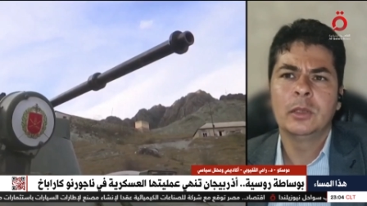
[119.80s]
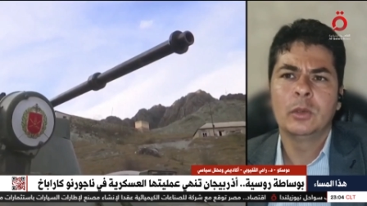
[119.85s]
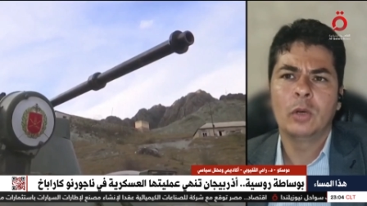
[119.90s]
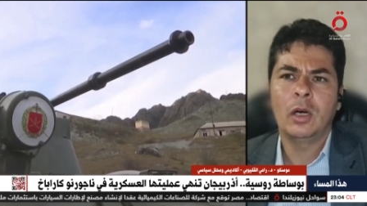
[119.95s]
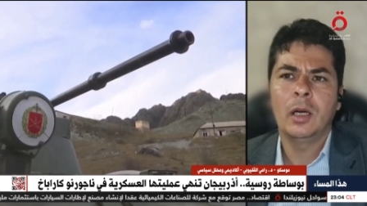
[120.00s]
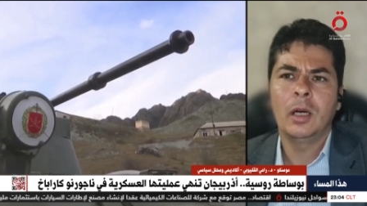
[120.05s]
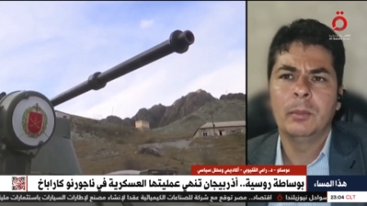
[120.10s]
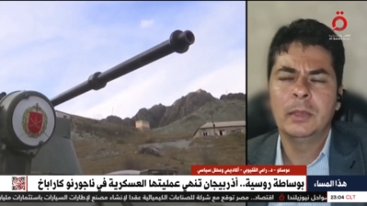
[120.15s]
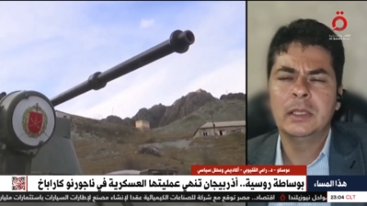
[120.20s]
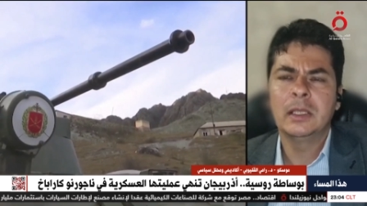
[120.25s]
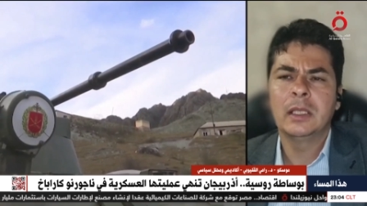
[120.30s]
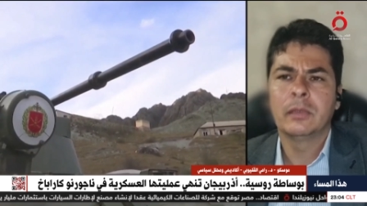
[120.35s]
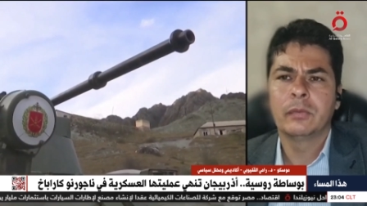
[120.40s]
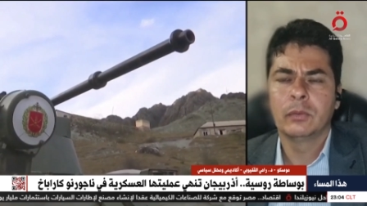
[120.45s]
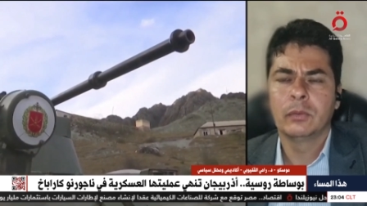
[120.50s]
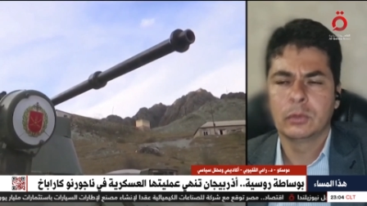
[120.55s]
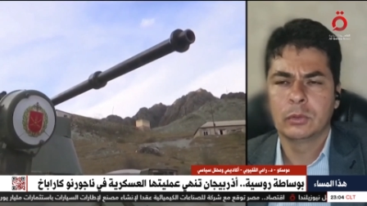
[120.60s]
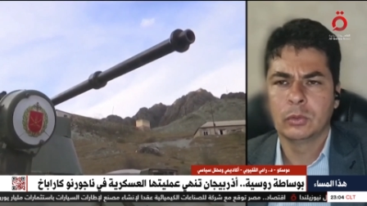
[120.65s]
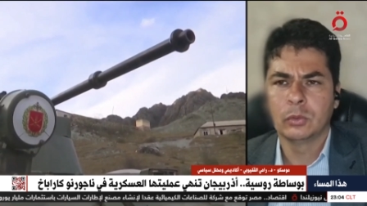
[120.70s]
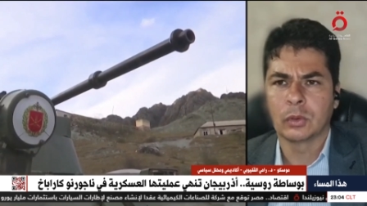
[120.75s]
بنوع من
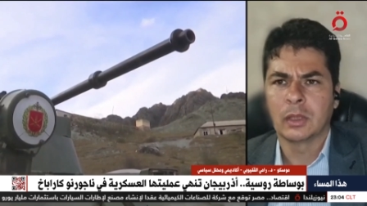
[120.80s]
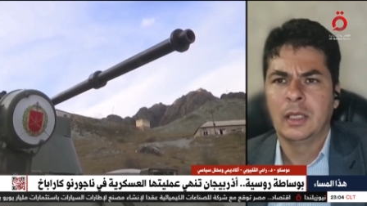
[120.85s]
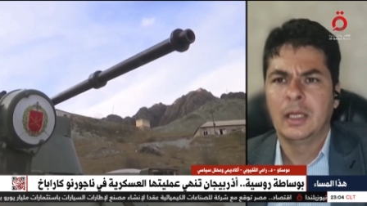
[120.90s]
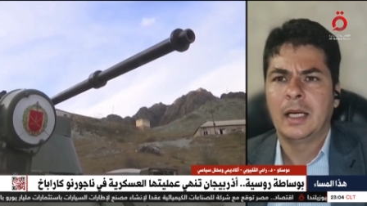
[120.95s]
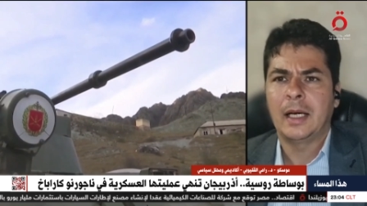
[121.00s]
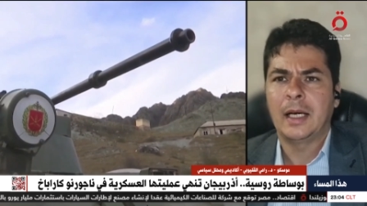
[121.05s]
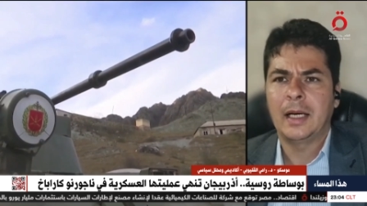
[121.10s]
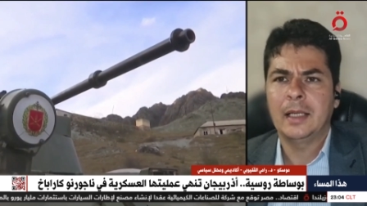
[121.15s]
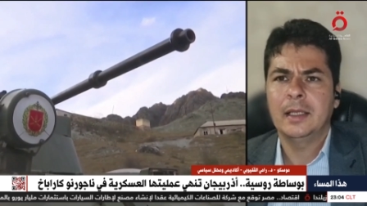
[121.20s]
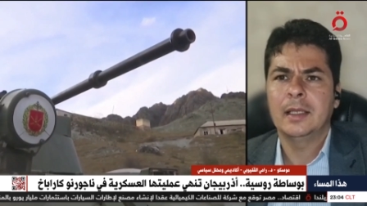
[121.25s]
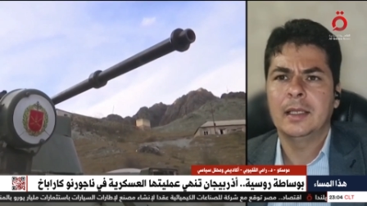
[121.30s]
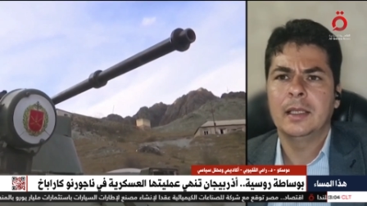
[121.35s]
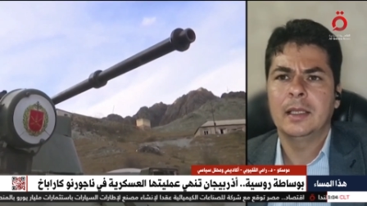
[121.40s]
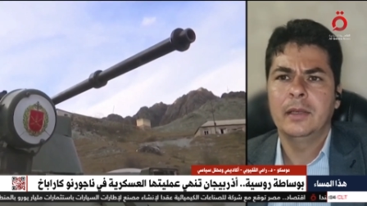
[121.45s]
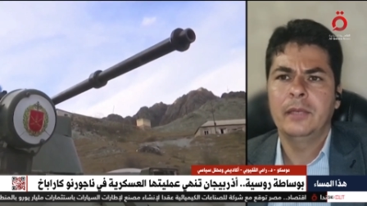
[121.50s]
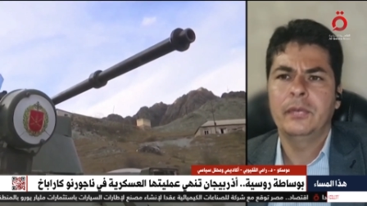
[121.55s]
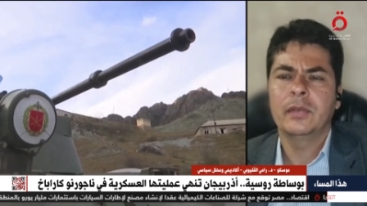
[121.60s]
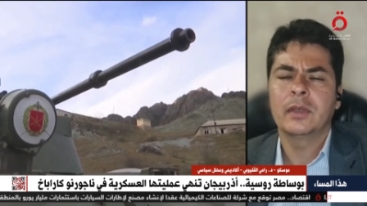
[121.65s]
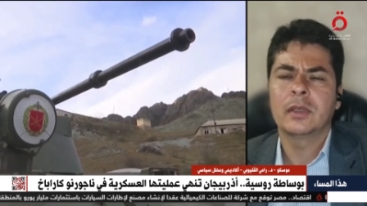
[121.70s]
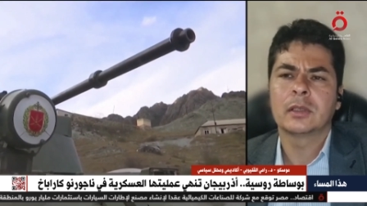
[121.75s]
الفتور
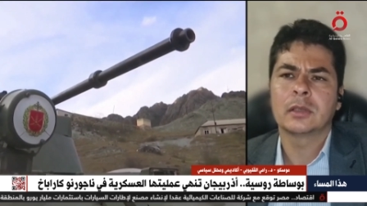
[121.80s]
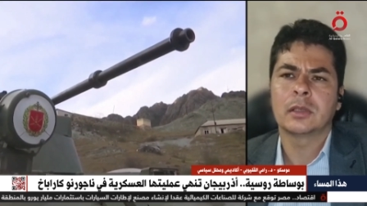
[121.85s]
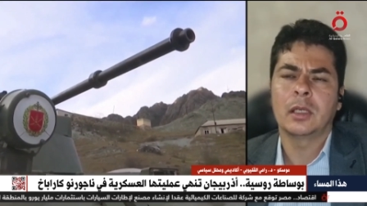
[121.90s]
على إثر